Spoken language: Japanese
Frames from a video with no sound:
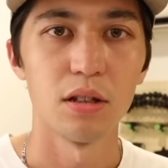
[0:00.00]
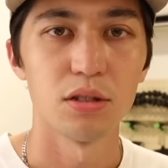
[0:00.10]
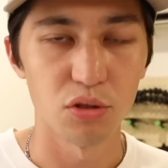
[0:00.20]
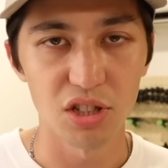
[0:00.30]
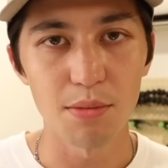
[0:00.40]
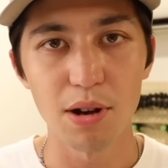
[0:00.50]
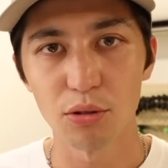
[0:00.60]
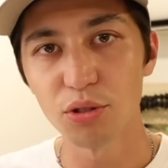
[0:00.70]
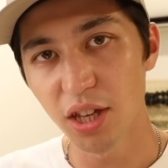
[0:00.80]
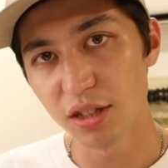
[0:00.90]
そして、まあ、
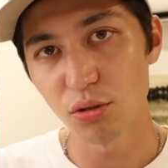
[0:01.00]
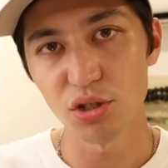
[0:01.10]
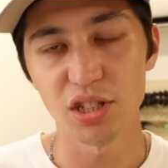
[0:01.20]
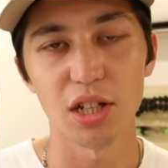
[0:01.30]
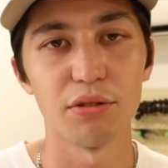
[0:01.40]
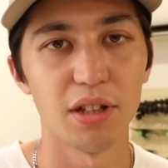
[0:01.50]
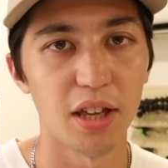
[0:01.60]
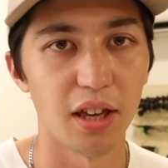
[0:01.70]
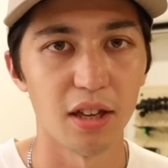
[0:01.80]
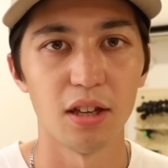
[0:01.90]
この現状を知った上
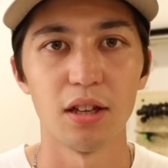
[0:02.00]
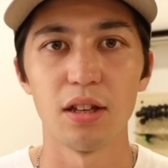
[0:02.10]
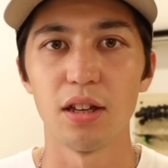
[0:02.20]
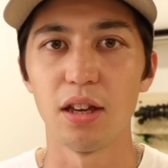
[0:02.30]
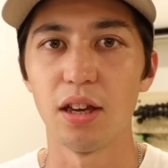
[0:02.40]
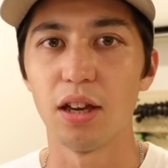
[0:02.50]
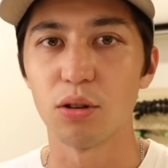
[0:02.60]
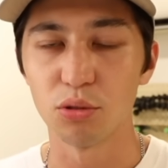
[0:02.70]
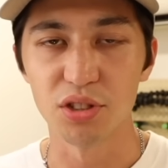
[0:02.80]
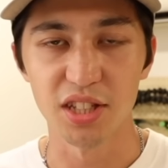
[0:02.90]
で、えー、
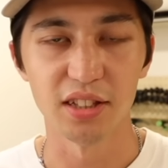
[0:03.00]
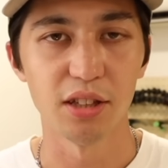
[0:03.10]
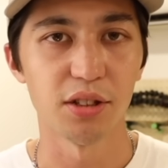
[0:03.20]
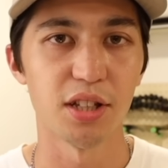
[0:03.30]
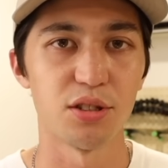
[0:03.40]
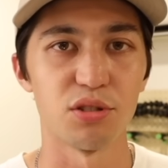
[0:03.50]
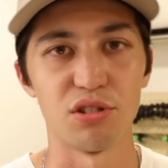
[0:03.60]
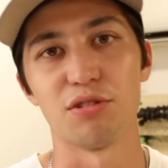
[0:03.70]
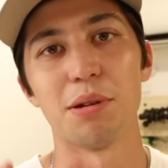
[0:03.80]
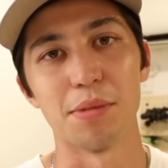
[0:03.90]
この2、3年の話をし
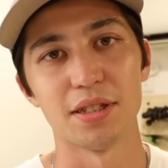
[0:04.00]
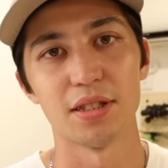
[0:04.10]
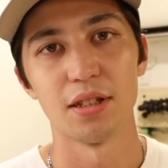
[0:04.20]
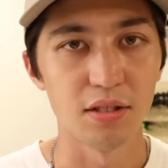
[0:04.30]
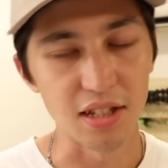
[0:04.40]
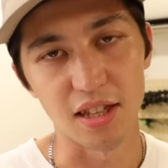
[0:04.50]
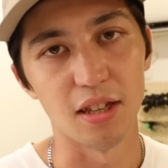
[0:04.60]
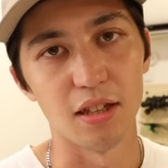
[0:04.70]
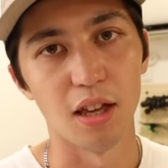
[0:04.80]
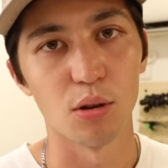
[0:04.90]
ようと思います。な
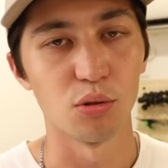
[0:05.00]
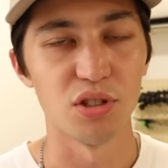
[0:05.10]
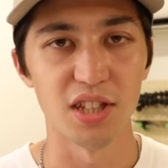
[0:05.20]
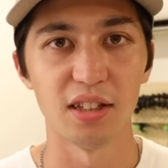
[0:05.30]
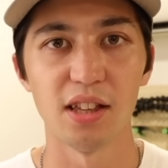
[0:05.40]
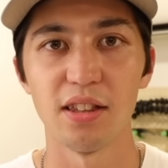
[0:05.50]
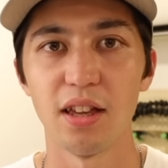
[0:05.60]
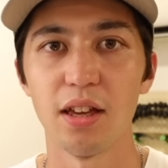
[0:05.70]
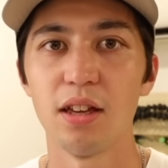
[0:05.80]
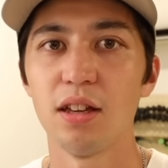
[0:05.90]
ぜ、えー、この2、3年
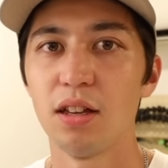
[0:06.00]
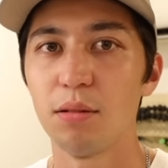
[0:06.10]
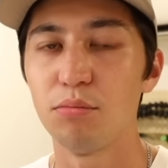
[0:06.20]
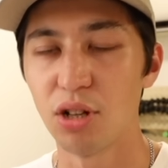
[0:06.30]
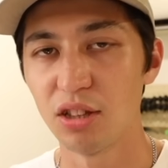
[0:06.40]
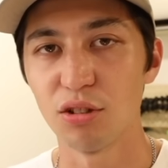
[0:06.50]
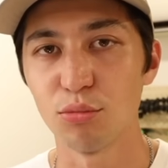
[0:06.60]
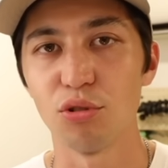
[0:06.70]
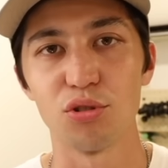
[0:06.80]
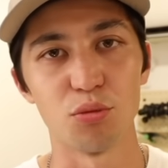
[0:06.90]
でブランド
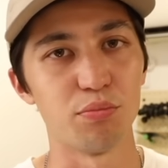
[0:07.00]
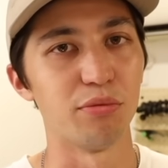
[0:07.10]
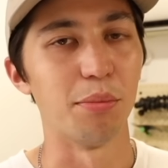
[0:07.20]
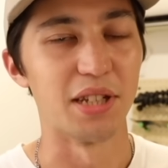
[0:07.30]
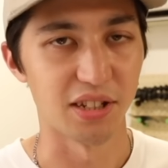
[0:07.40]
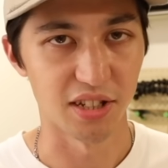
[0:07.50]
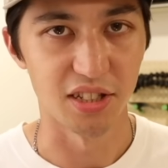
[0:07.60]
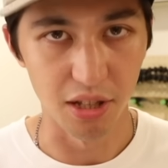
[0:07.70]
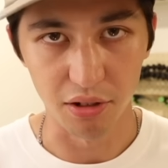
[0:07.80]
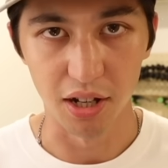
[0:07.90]
もショップもめちゃくちゃ
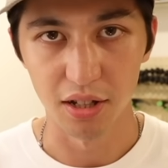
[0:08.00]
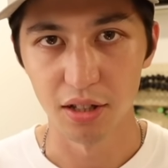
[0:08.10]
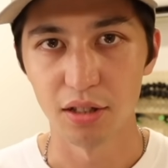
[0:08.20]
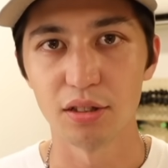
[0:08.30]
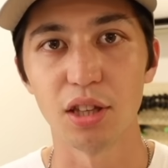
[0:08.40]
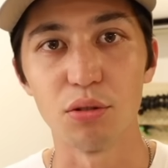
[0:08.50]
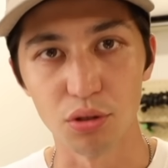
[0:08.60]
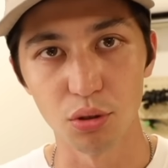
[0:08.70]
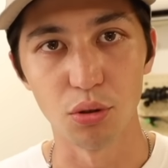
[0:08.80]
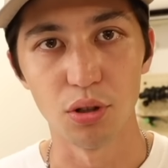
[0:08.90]
死んでるかってい
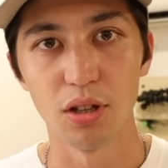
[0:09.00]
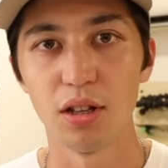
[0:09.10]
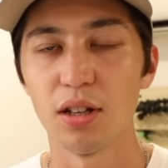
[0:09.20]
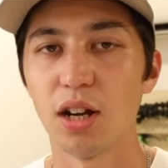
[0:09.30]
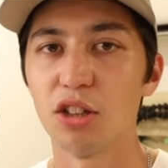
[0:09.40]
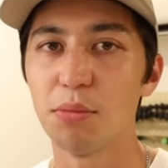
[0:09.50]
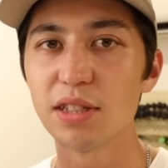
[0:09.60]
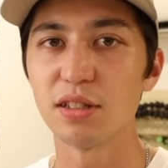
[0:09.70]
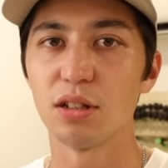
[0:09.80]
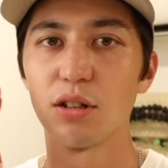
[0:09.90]
うと、あの、ま
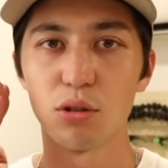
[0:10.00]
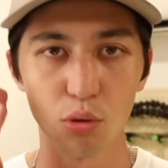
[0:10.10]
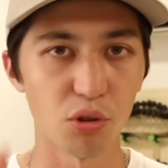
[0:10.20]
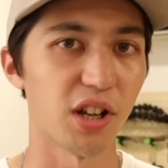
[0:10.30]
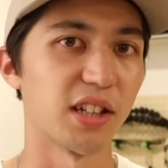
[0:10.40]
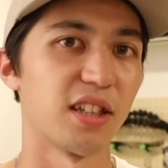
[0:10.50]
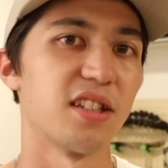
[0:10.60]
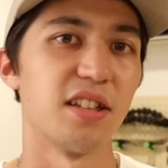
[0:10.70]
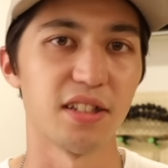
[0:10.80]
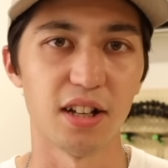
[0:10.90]
ずコロナがあった
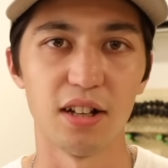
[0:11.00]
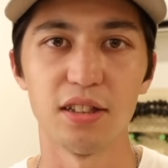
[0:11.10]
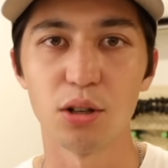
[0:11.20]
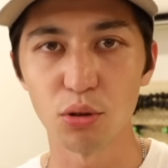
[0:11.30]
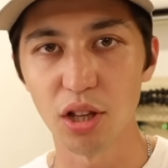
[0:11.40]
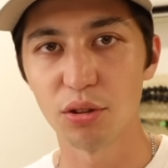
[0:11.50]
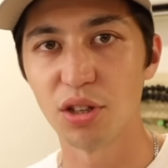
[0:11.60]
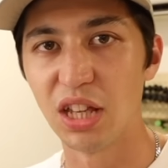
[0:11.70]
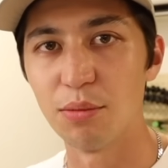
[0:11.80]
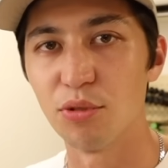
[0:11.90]
じゃないですか。で、コロナの
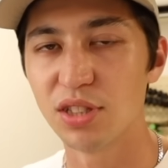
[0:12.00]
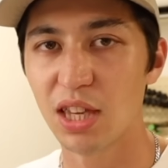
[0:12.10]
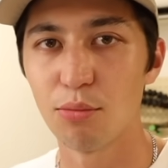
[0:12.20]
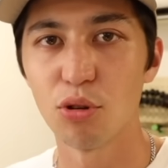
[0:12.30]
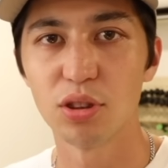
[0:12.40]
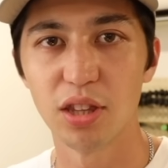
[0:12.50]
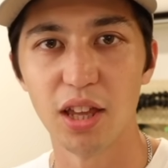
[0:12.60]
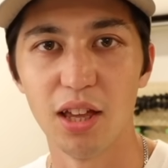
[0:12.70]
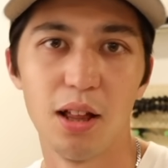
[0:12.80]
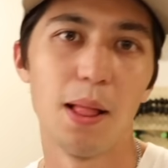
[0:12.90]
時にもうスケボーって、